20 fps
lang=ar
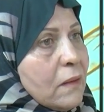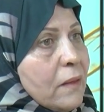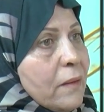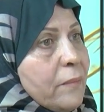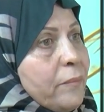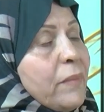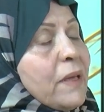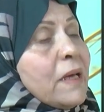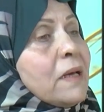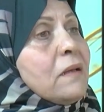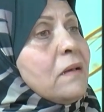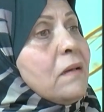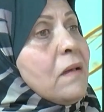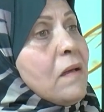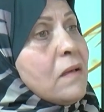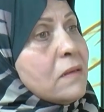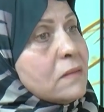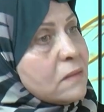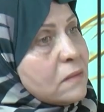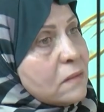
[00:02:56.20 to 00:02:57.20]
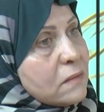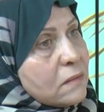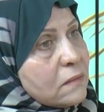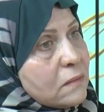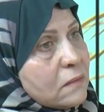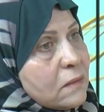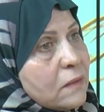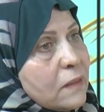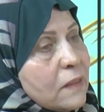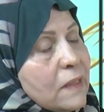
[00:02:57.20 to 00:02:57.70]
بإخلاص
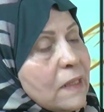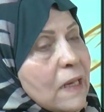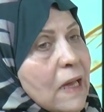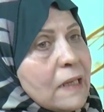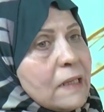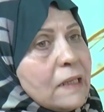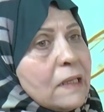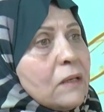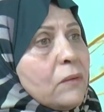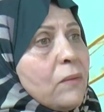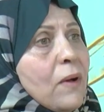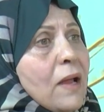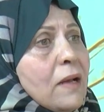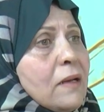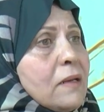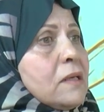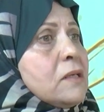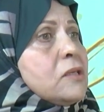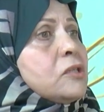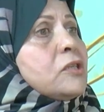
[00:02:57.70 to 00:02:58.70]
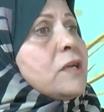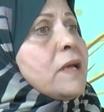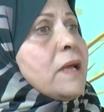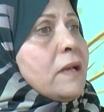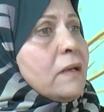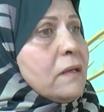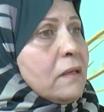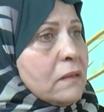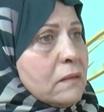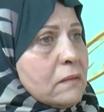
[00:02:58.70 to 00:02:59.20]
يعني لو أنا
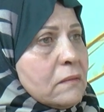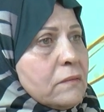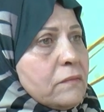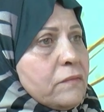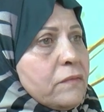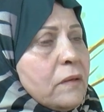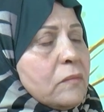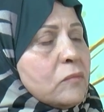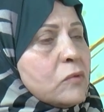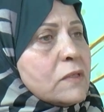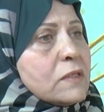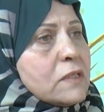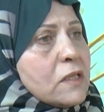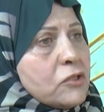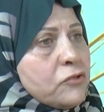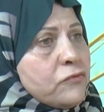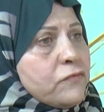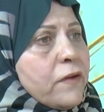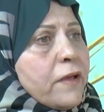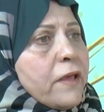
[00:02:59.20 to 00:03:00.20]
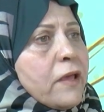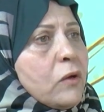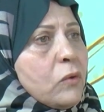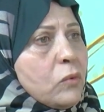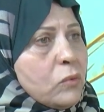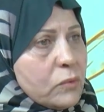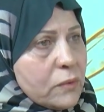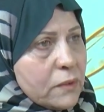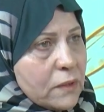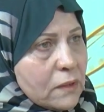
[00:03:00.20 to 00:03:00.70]
إجاني في المستشفى
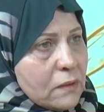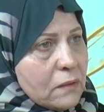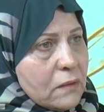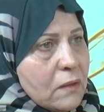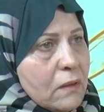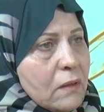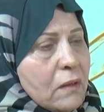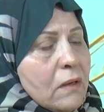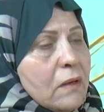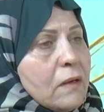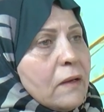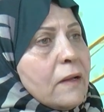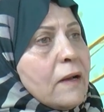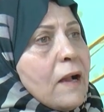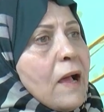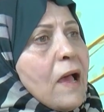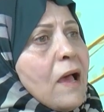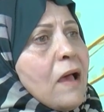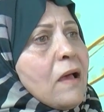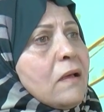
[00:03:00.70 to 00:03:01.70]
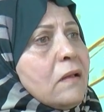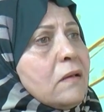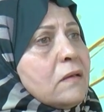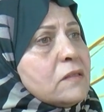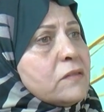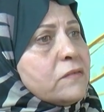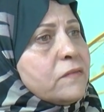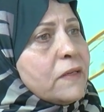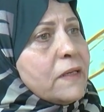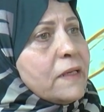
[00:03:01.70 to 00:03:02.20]
يهودي رح
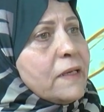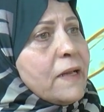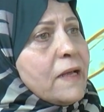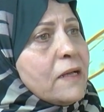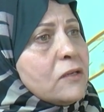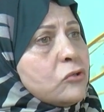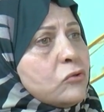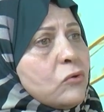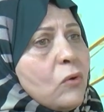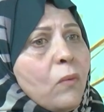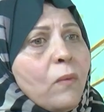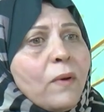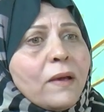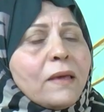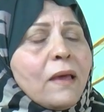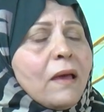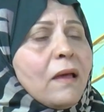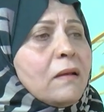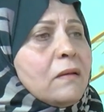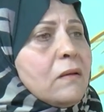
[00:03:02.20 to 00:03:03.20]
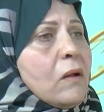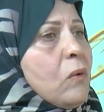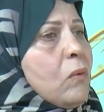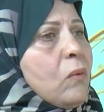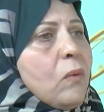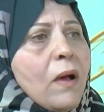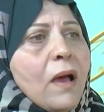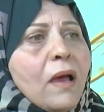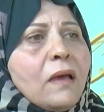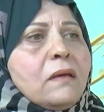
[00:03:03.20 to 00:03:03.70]
أخلص في علاجه
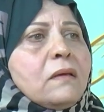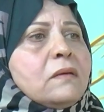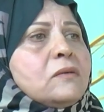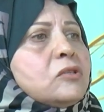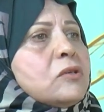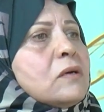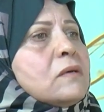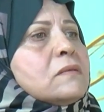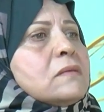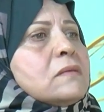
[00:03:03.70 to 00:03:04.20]
وكأنه أي شخص